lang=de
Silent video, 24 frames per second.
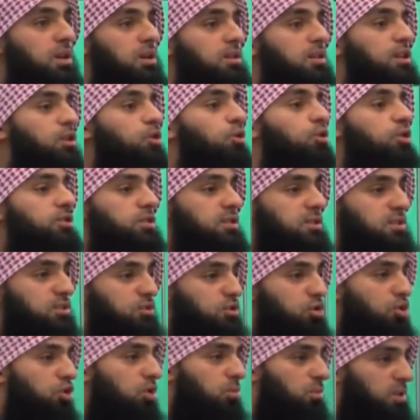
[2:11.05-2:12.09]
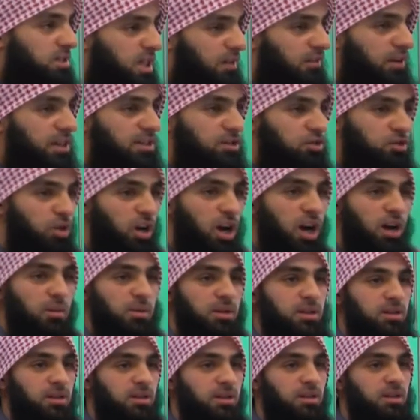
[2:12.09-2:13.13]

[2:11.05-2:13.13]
die höchsten Türme der Welt zu haben.